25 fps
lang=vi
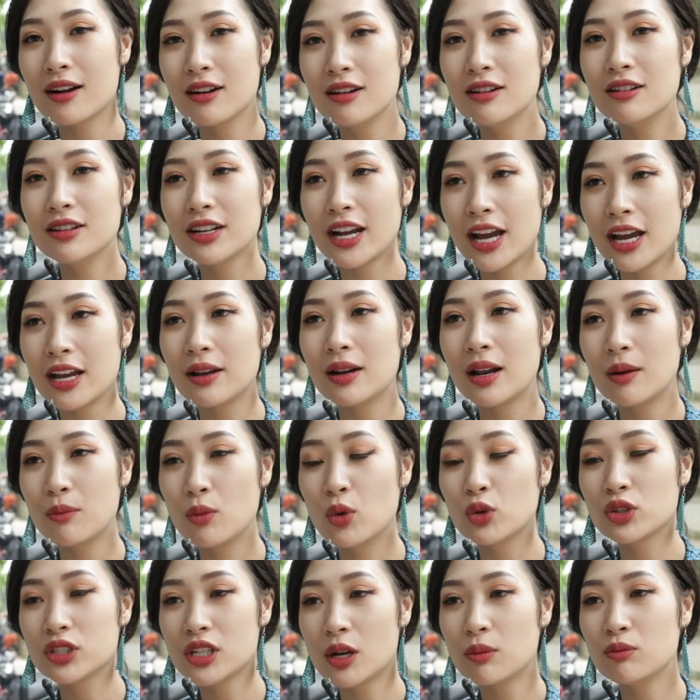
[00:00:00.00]
gơ này là
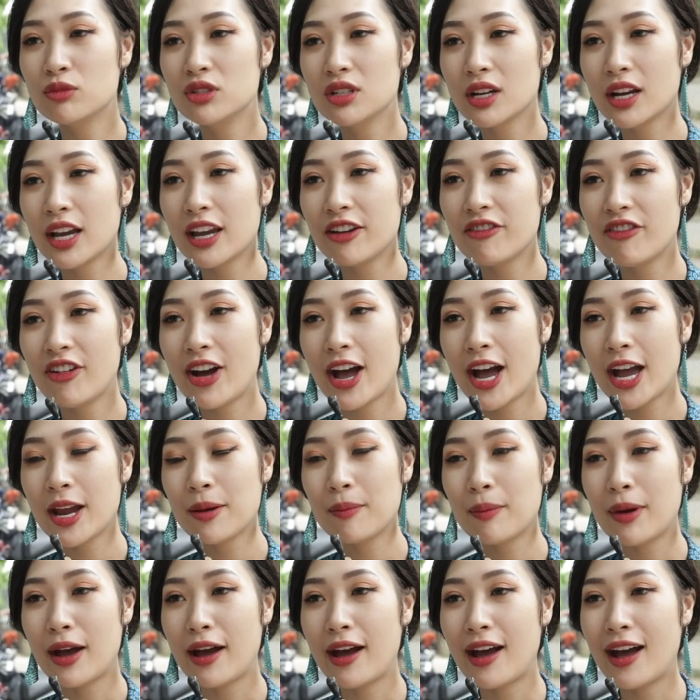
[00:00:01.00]
một trong những cái
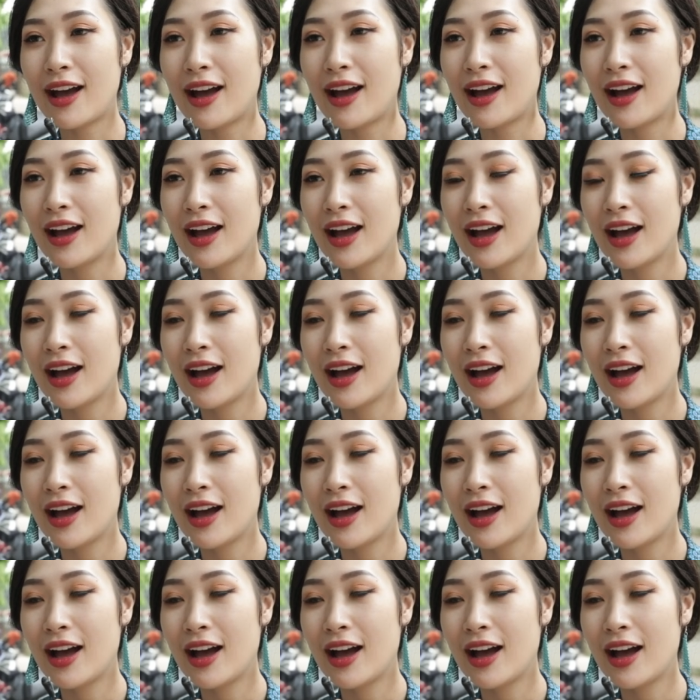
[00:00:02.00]
vai mà